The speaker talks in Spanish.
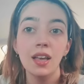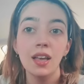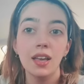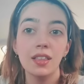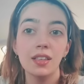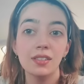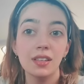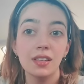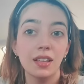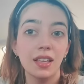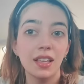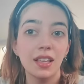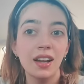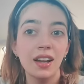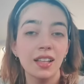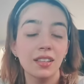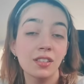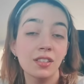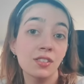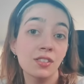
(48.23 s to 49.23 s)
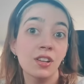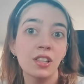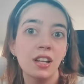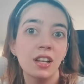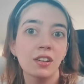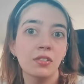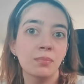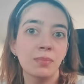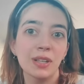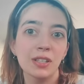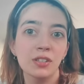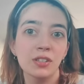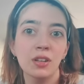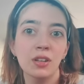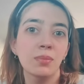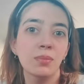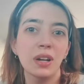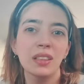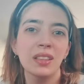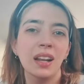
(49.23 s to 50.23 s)
Es decir, quieren la atención y la
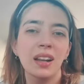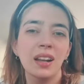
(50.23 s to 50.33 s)
compasión por estar